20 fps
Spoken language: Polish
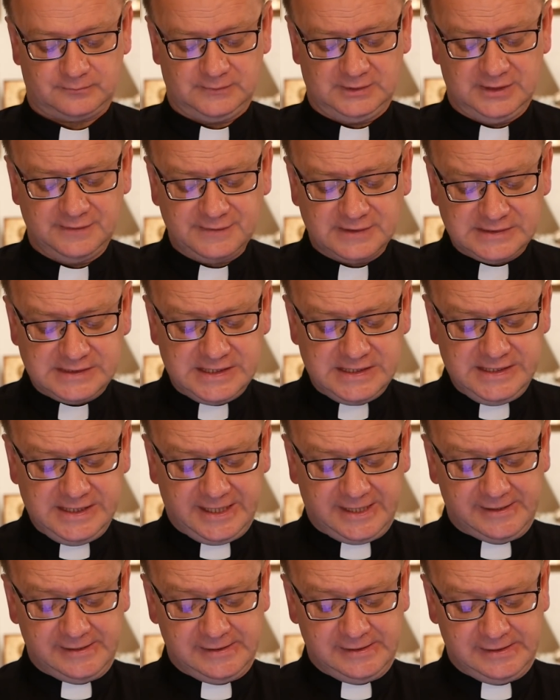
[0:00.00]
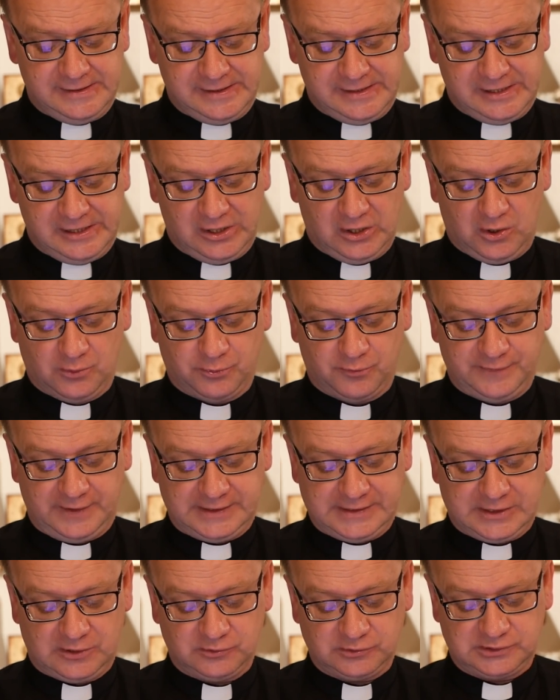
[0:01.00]
Ewangelia
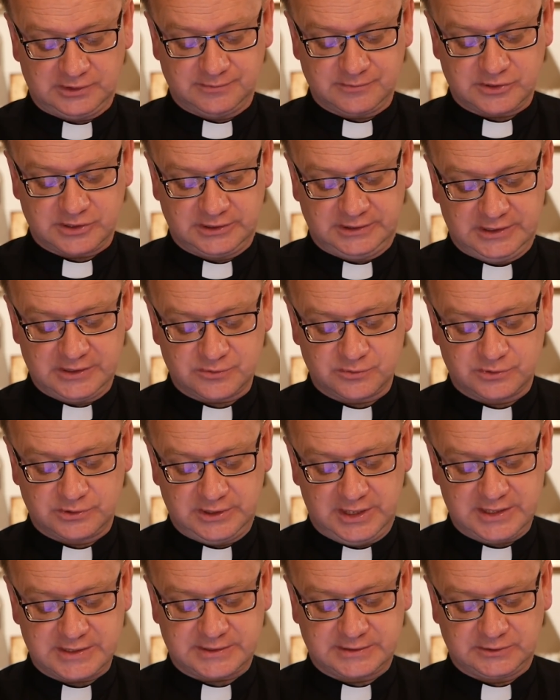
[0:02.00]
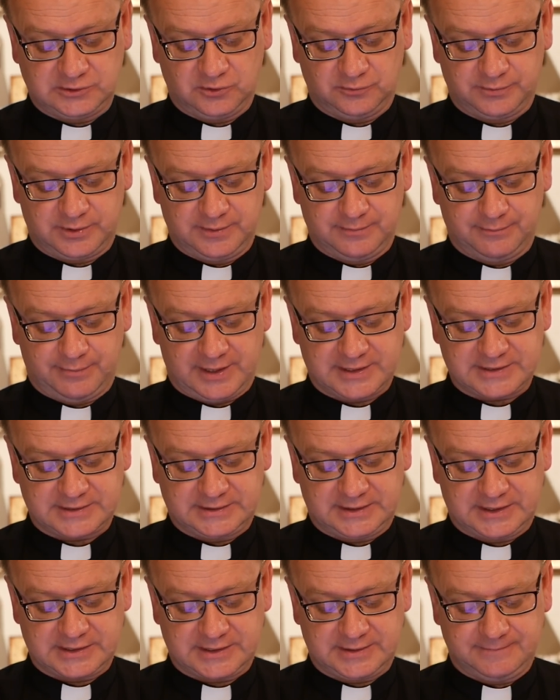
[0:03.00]
opowiada o tym, że Jezus jest dobrym
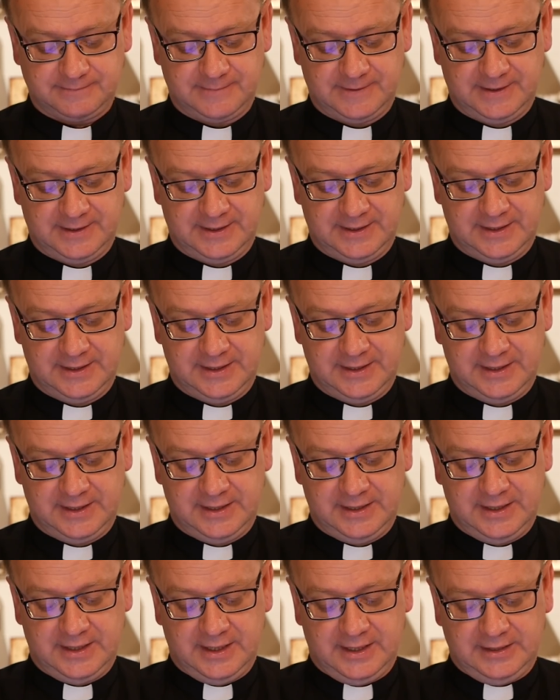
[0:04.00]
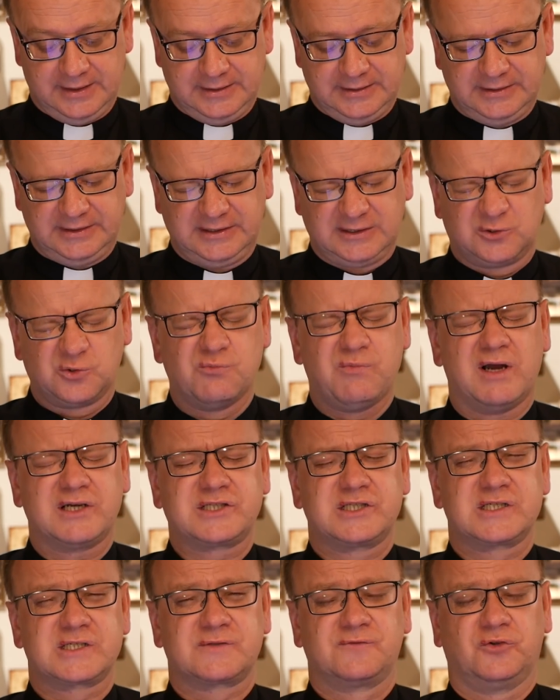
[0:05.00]
pasterzem i
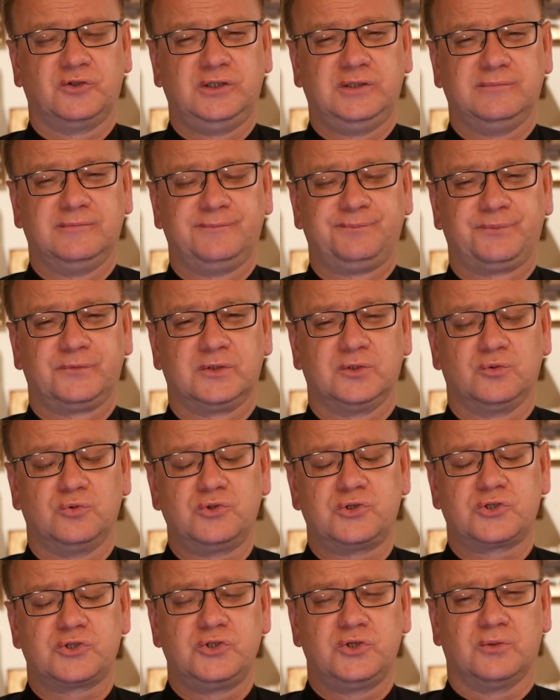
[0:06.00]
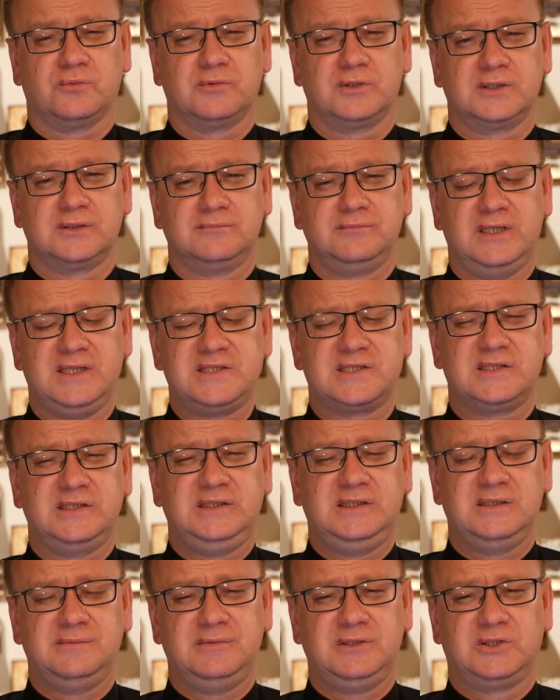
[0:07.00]
tłumaczy swoim uczniom między
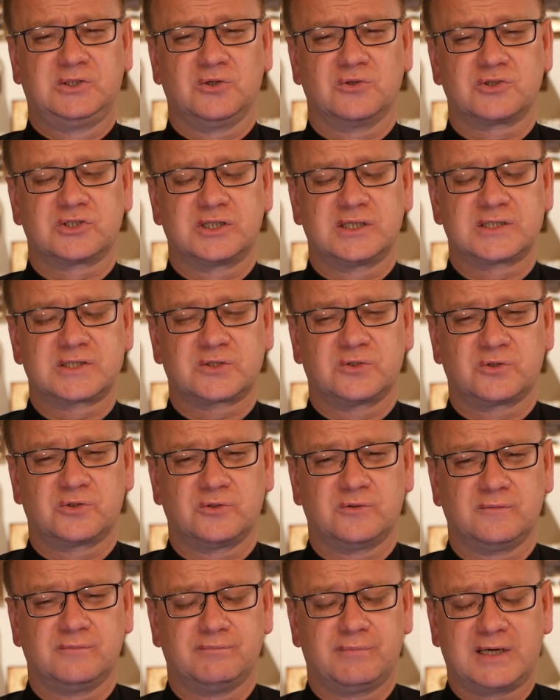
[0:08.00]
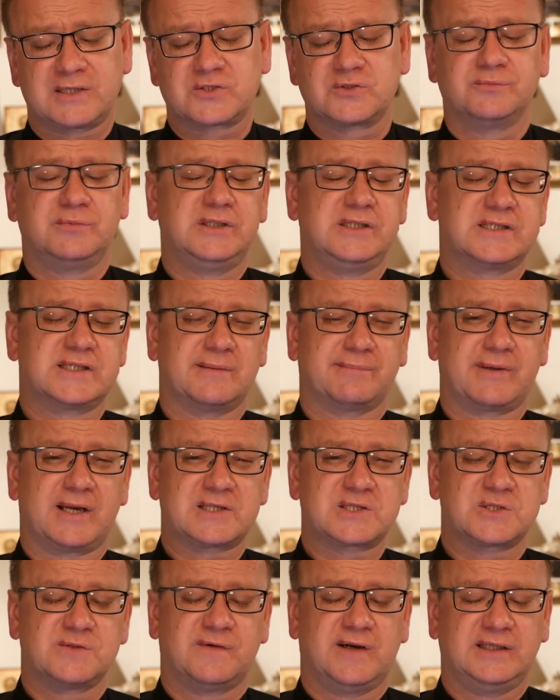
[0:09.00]
innymi to, że skoro bardzo byli
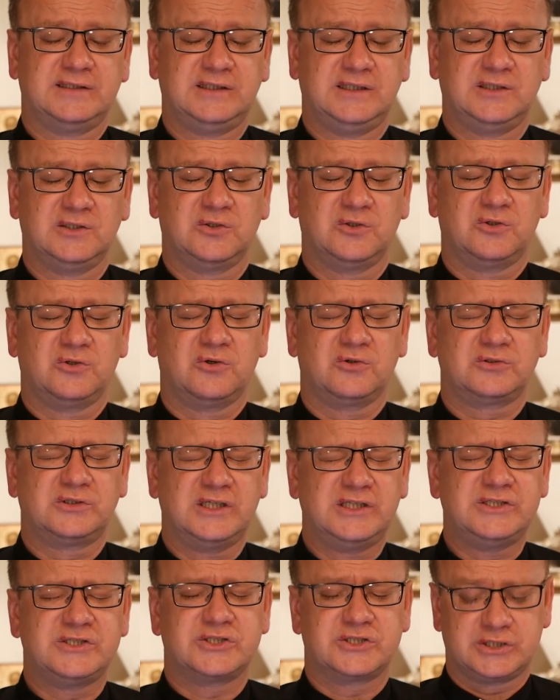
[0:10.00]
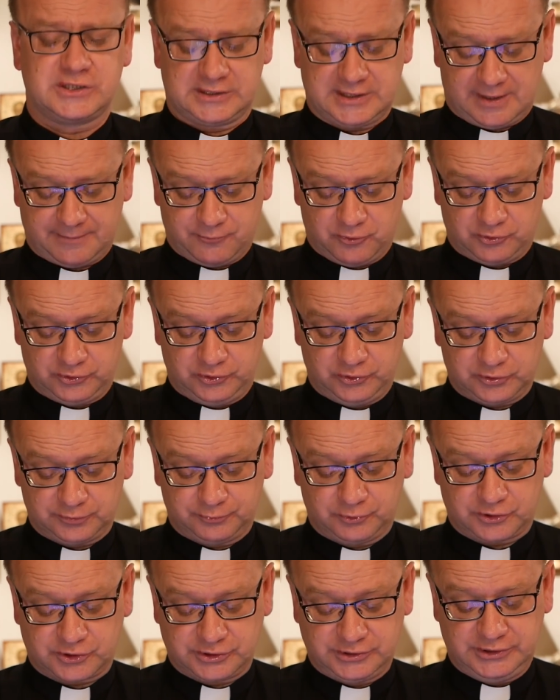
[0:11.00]
zapracowani Odejdźcie na bok i
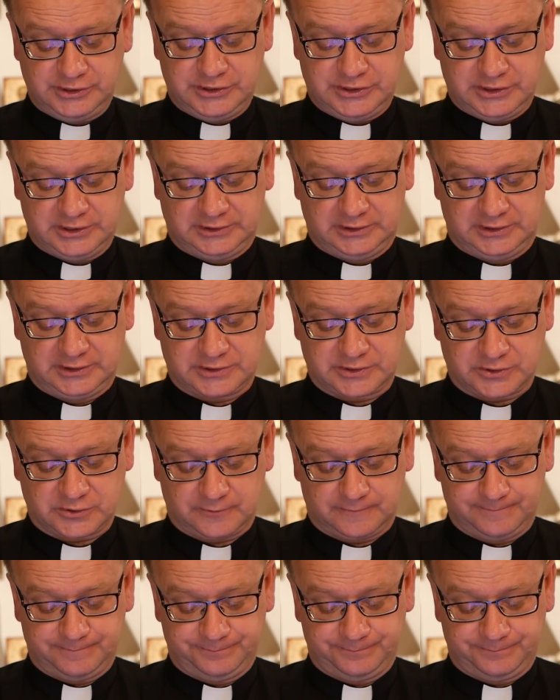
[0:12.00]
odpocznijcie nieco.